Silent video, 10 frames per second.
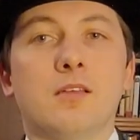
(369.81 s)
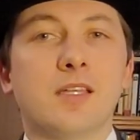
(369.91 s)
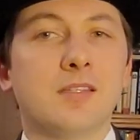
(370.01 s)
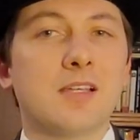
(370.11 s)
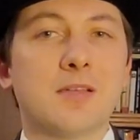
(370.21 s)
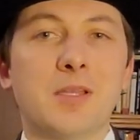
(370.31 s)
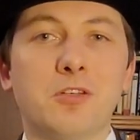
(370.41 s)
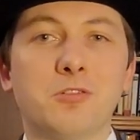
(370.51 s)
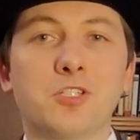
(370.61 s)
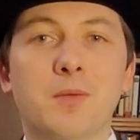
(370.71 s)
Certains
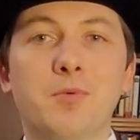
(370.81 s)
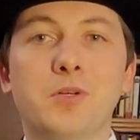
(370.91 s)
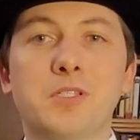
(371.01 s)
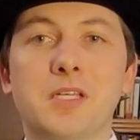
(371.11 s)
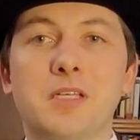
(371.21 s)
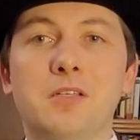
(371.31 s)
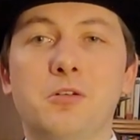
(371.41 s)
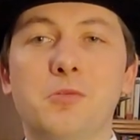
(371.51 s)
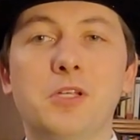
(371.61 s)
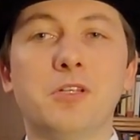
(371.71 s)
amateurs de chapeaux essayent
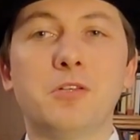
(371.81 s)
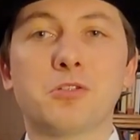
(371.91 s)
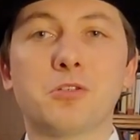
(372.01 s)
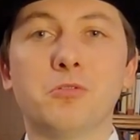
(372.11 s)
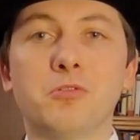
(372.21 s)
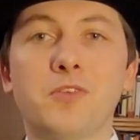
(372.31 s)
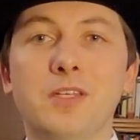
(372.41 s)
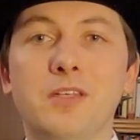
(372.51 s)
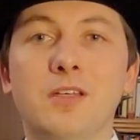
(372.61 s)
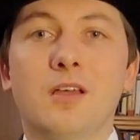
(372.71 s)
de lui donner une seconde
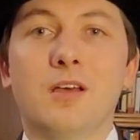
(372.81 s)
vie,